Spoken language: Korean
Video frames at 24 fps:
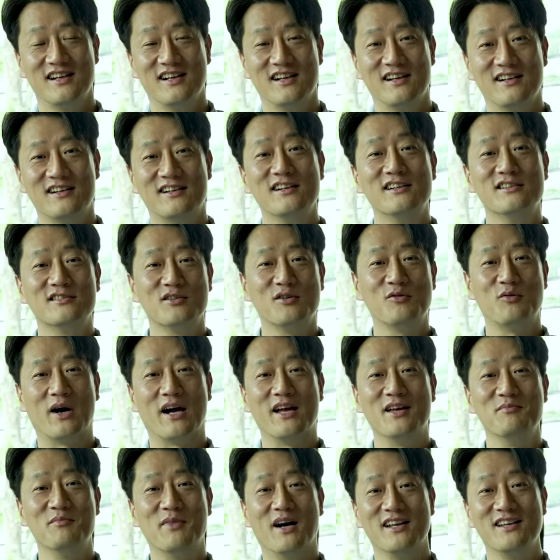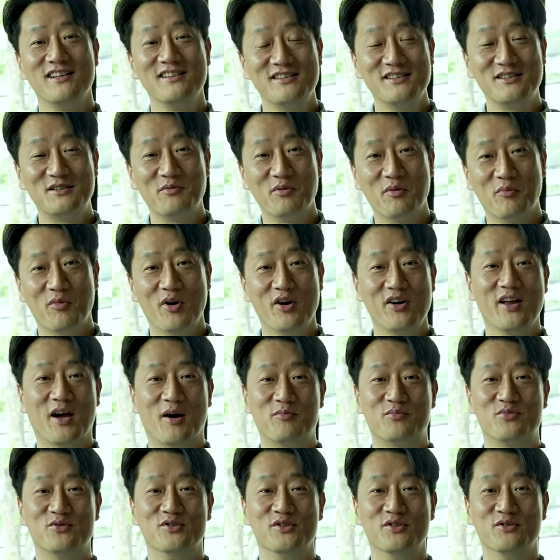그래서 와인 많이 드시면 머리
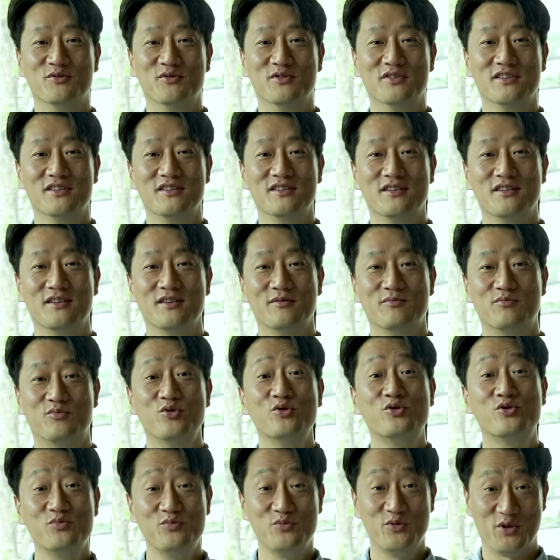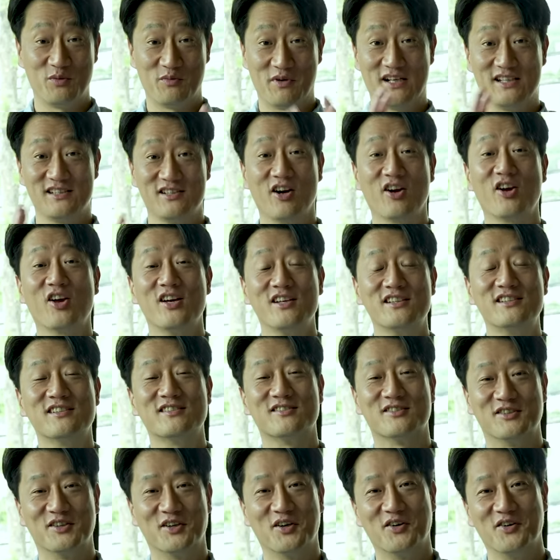아픈 이유는 불순물이 많이 섞여 있어서
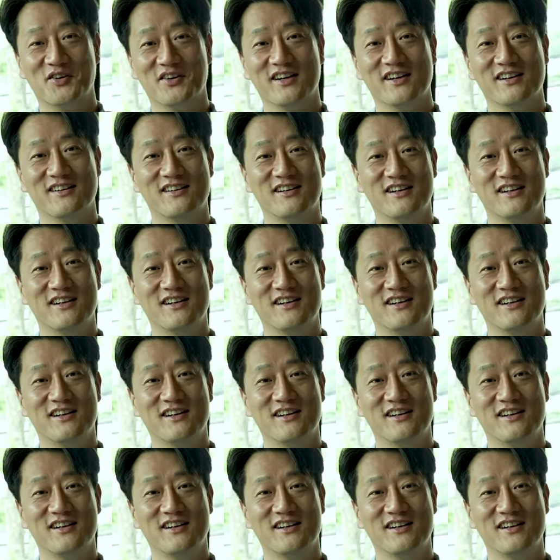그런 거예요.